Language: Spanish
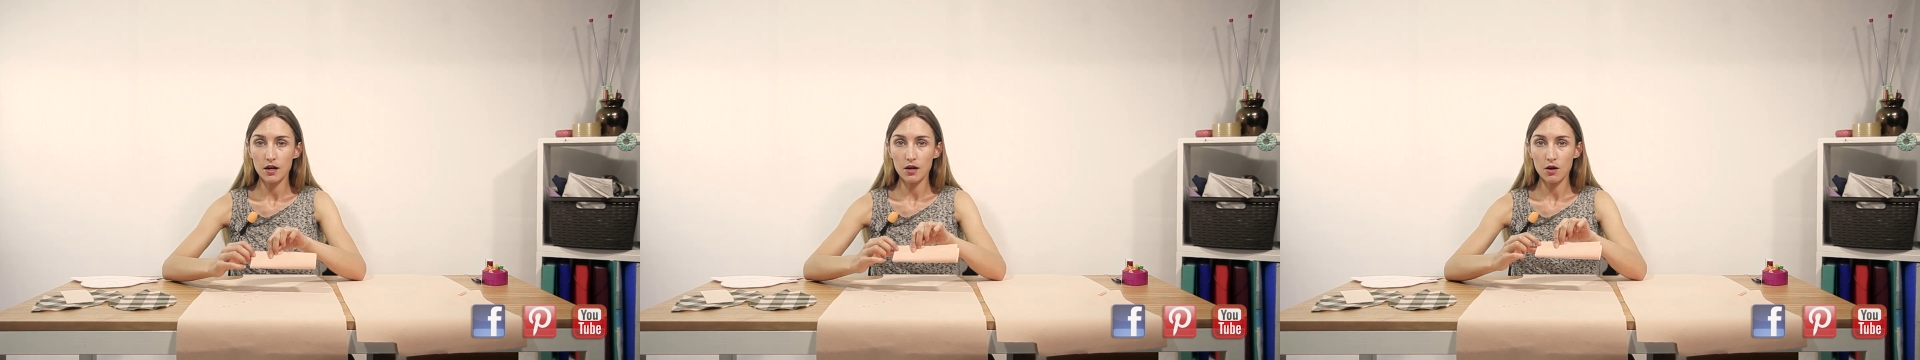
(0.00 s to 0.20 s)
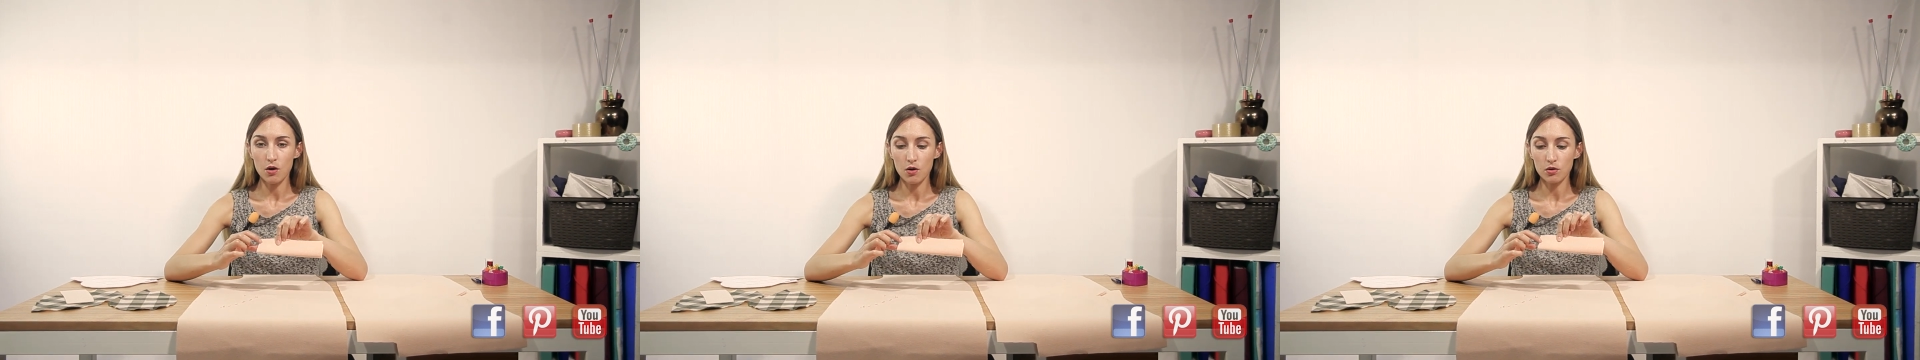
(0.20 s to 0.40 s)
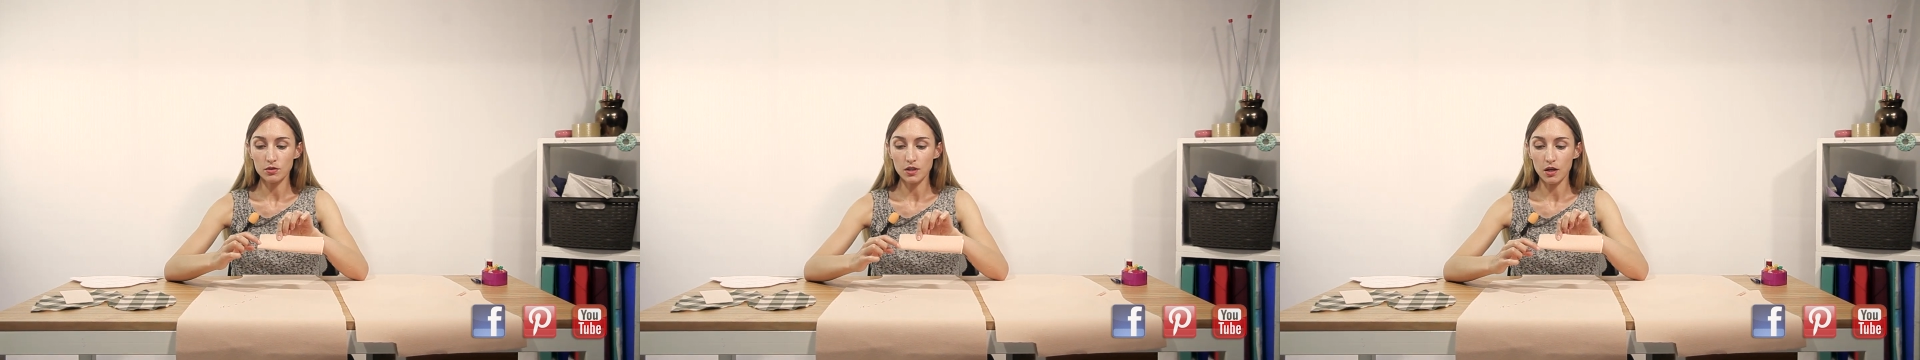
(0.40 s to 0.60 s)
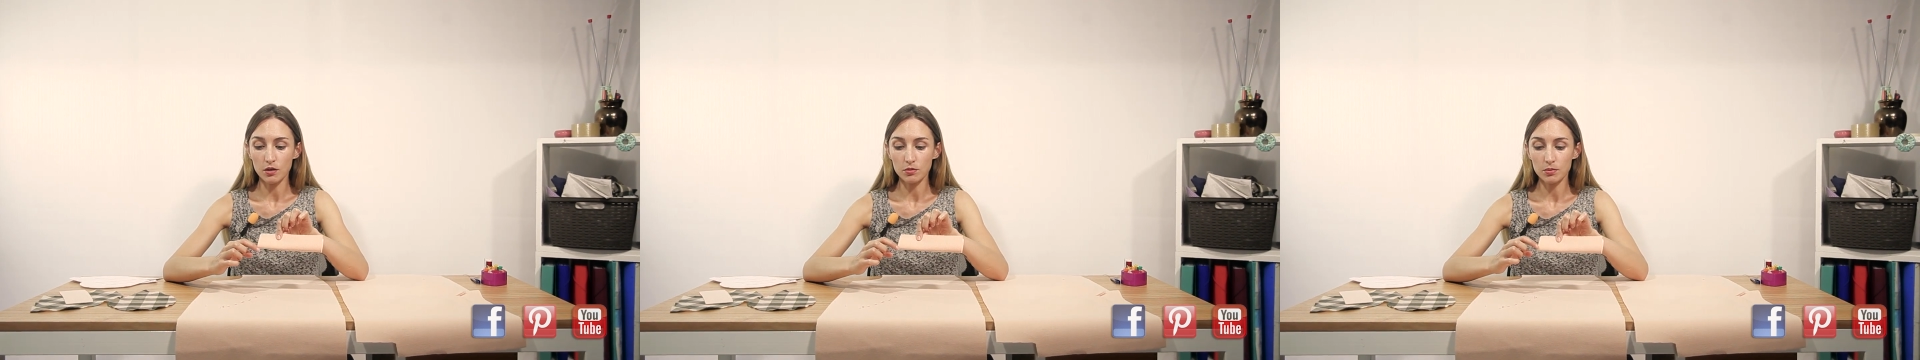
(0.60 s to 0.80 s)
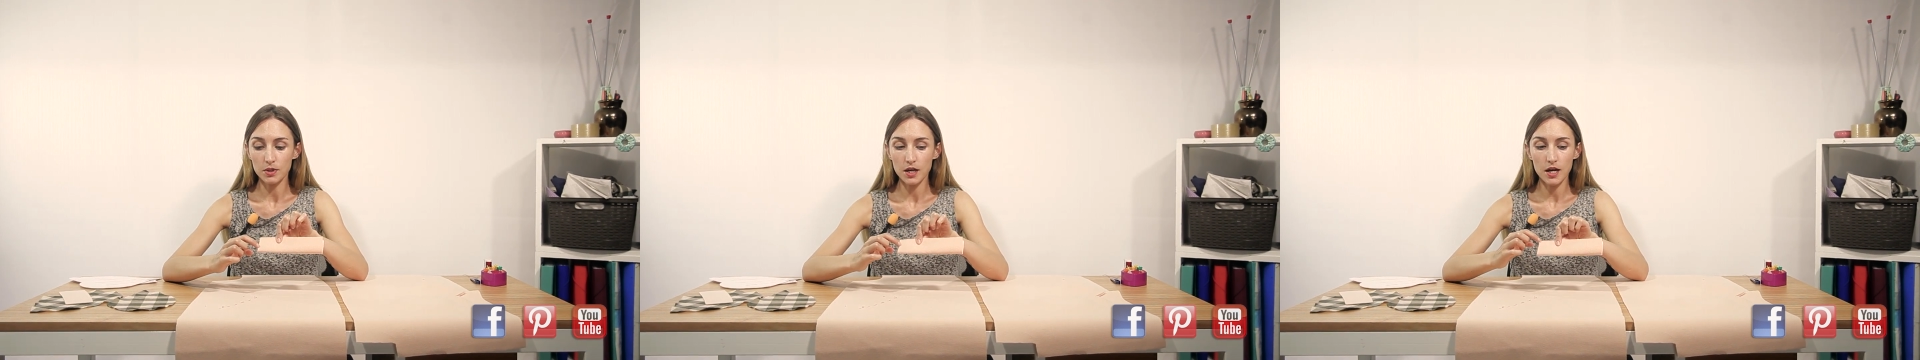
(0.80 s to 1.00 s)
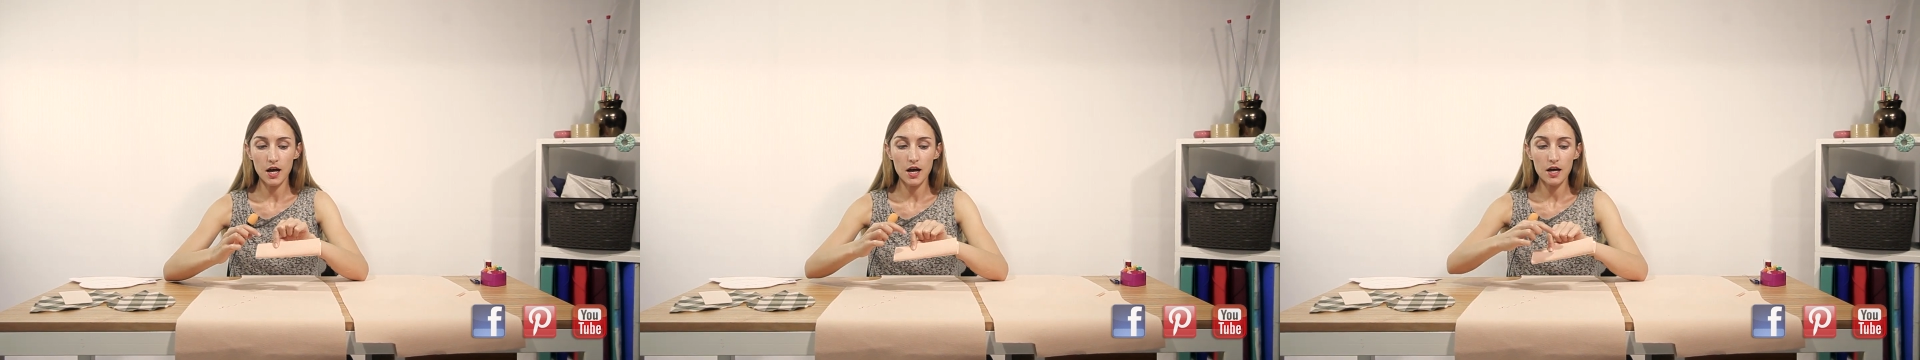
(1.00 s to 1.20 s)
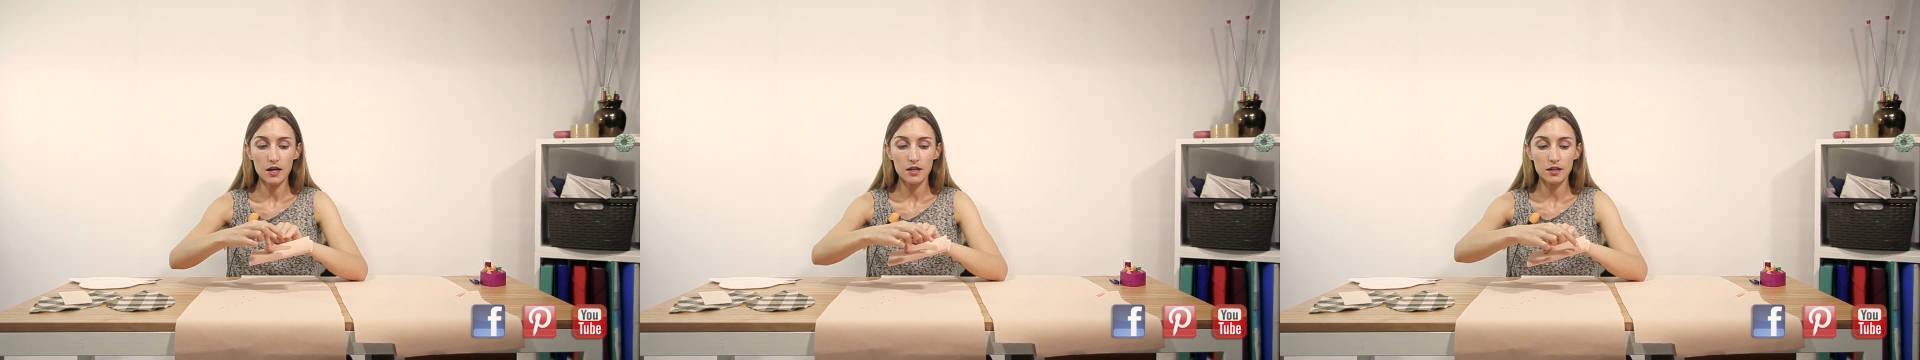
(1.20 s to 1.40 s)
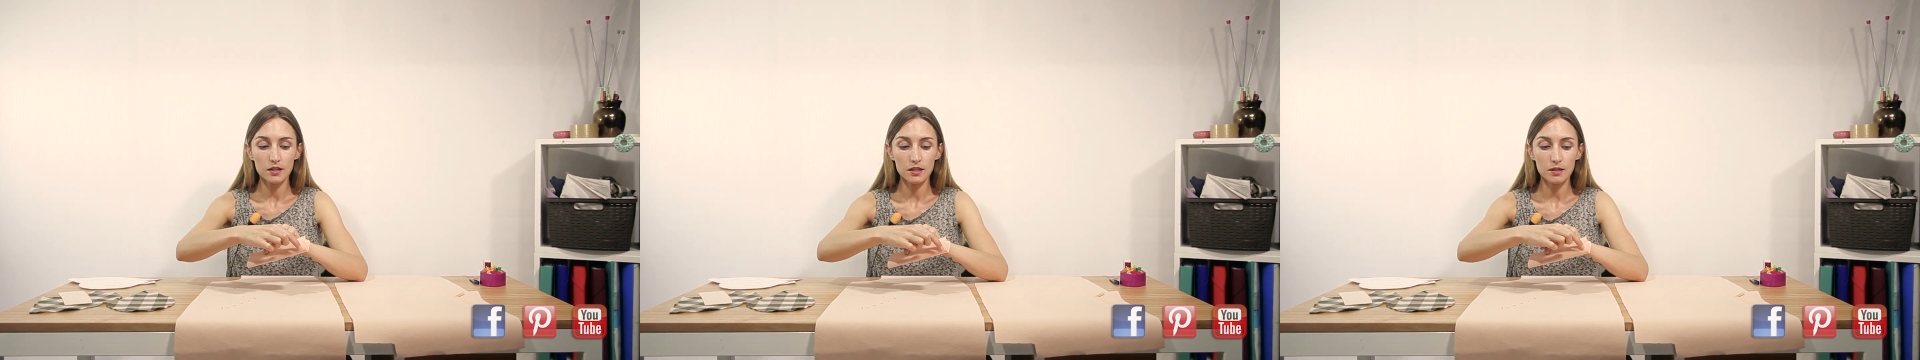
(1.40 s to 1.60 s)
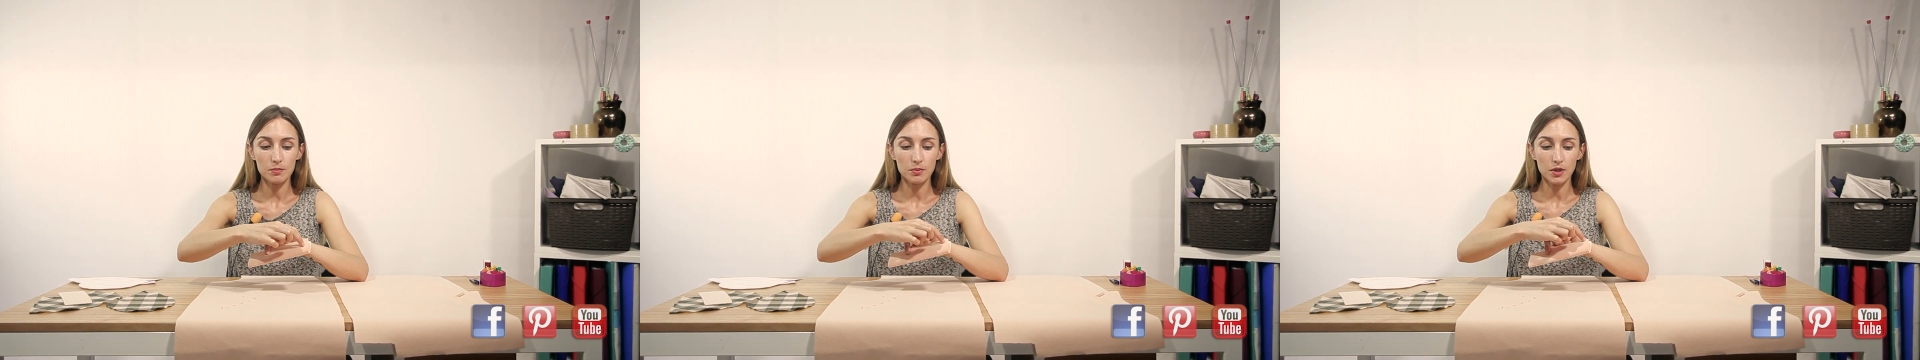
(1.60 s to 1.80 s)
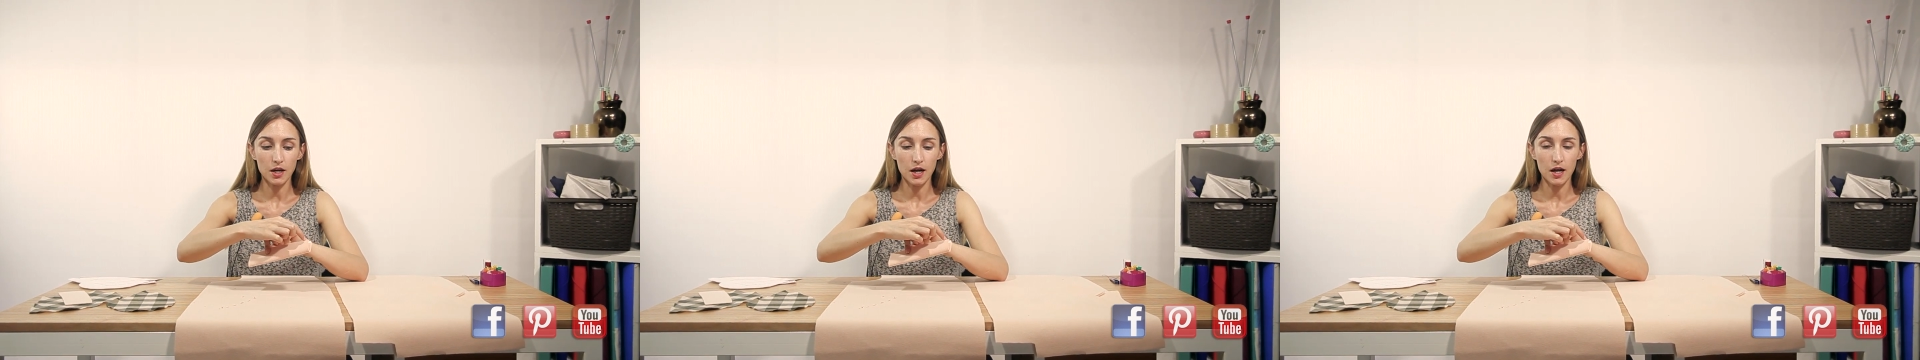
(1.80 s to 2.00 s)
los costados, por acá y
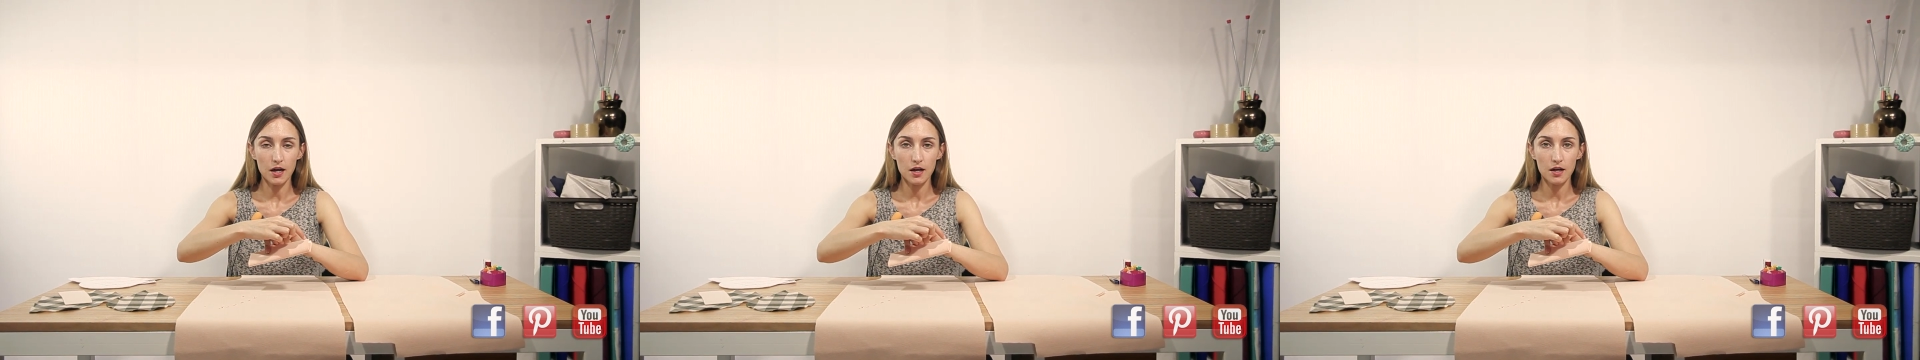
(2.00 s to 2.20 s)
por acá.